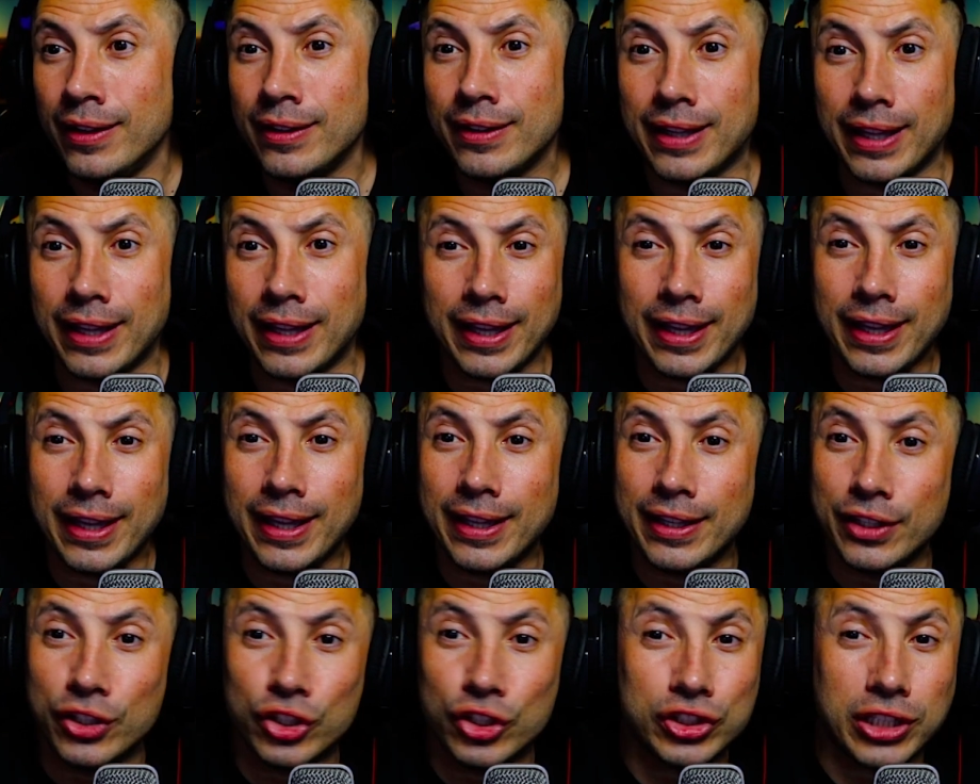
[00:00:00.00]

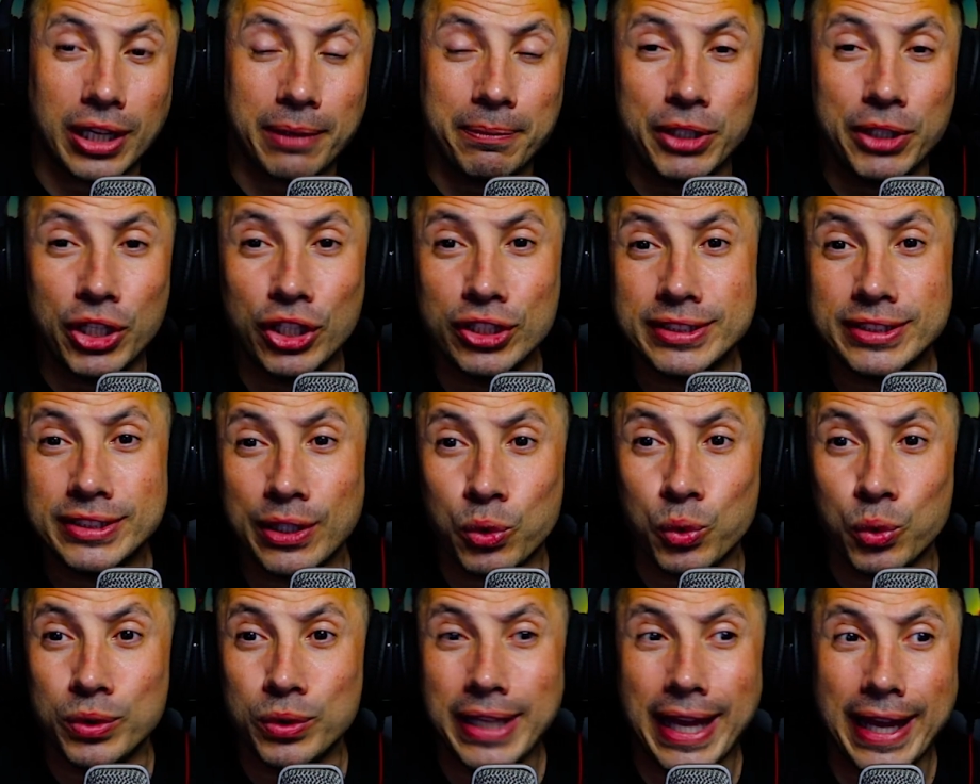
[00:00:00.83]
que no terminó el
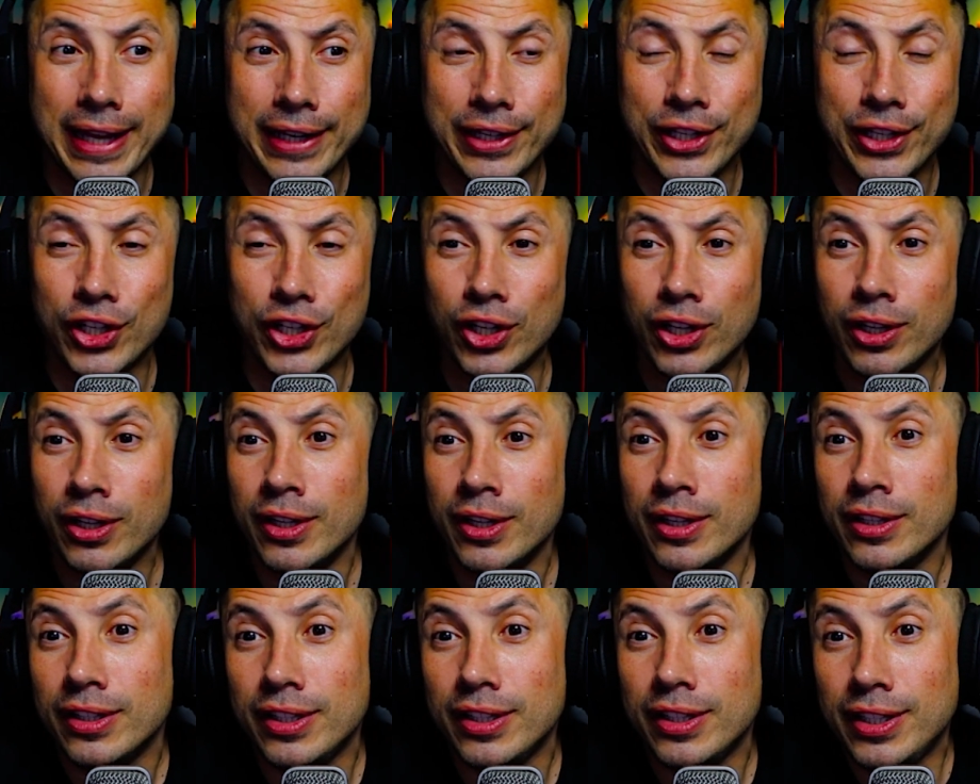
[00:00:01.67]
secundario
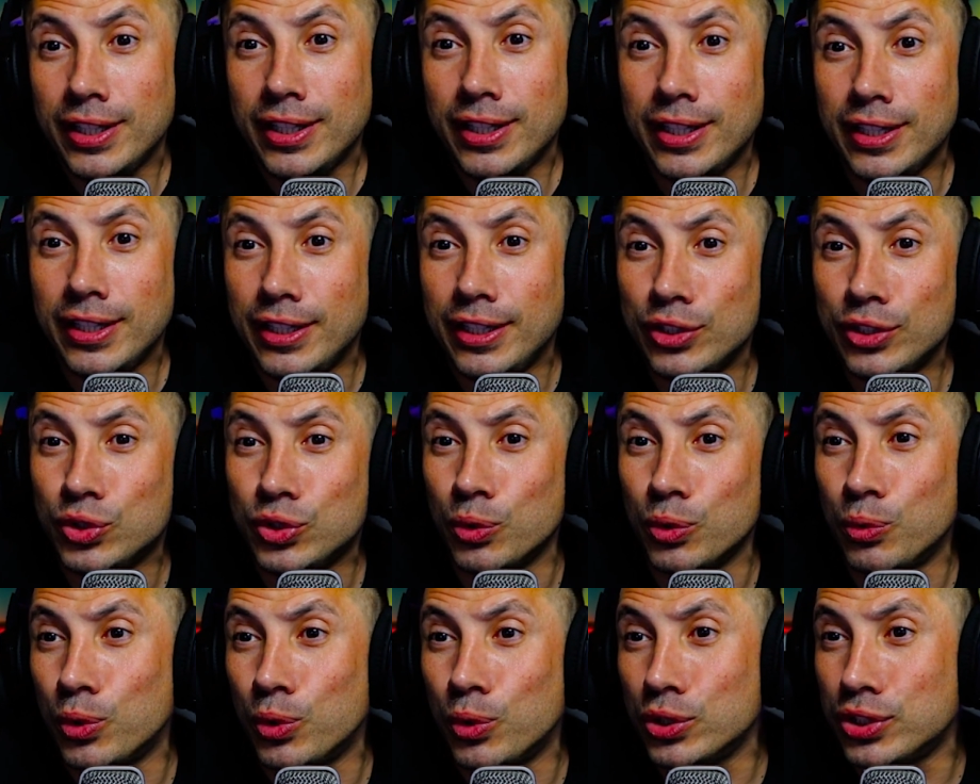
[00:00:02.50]
y hizo
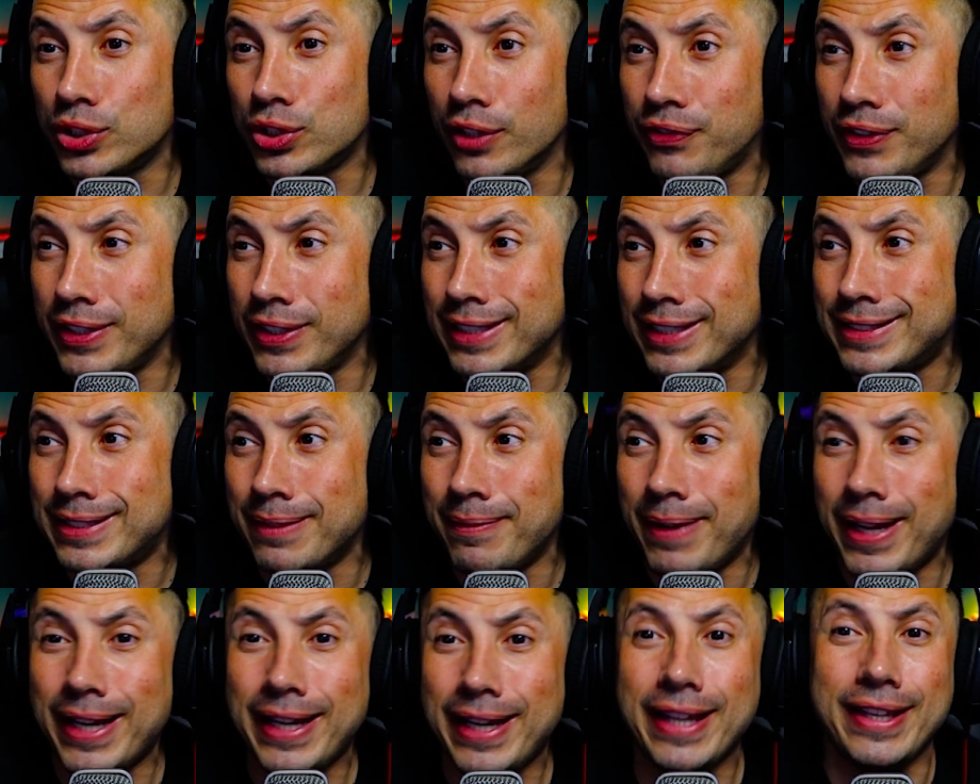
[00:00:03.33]
un curso de fin de
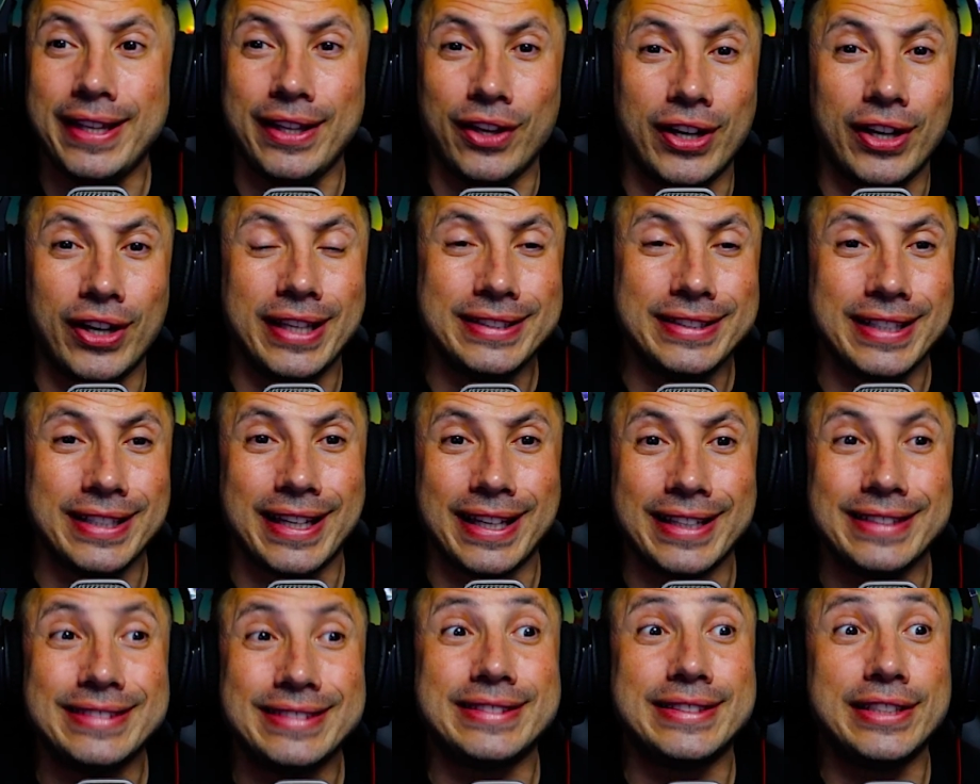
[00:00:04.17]
semana y ahora dice que
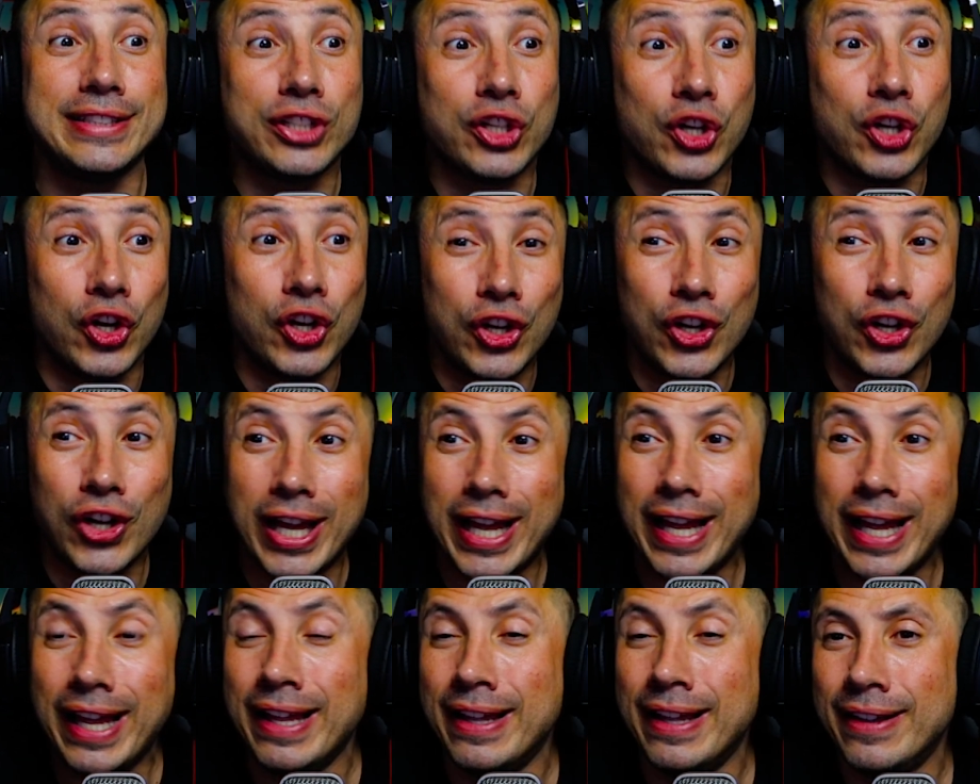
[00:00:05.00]
es
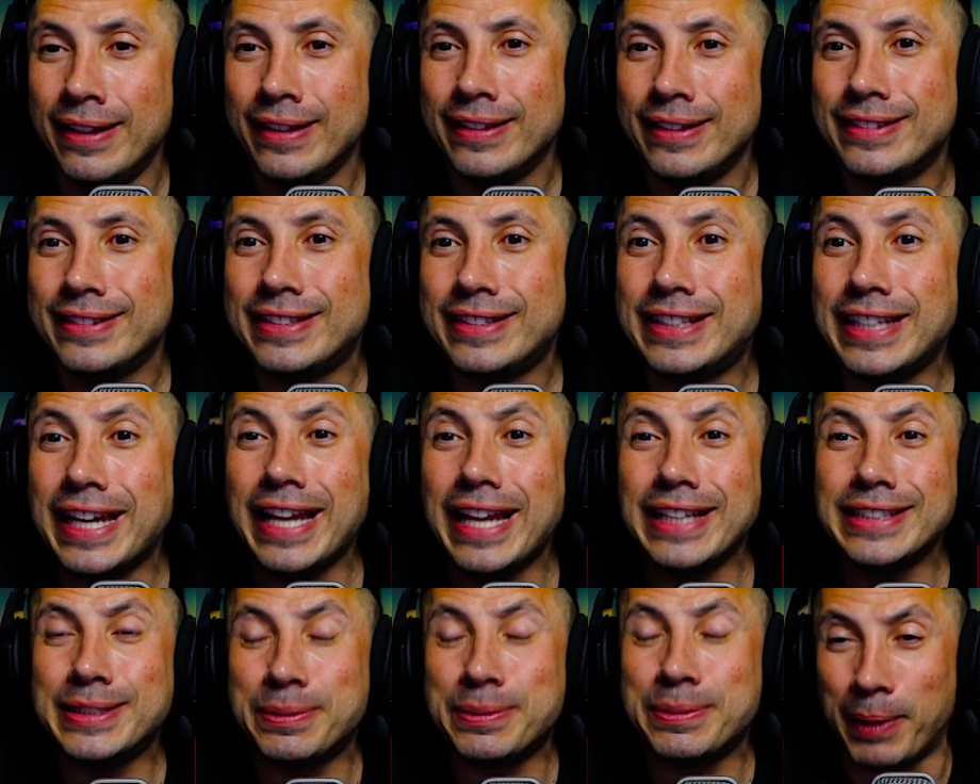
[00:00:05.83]
psicóloga
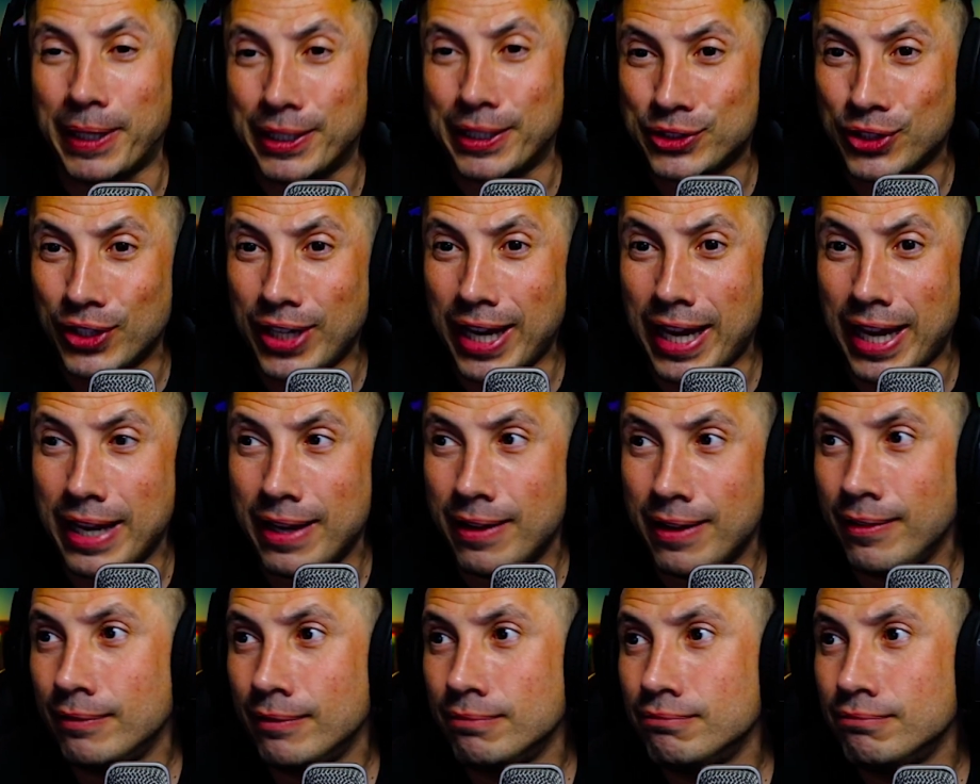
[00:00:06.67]
transpersonal.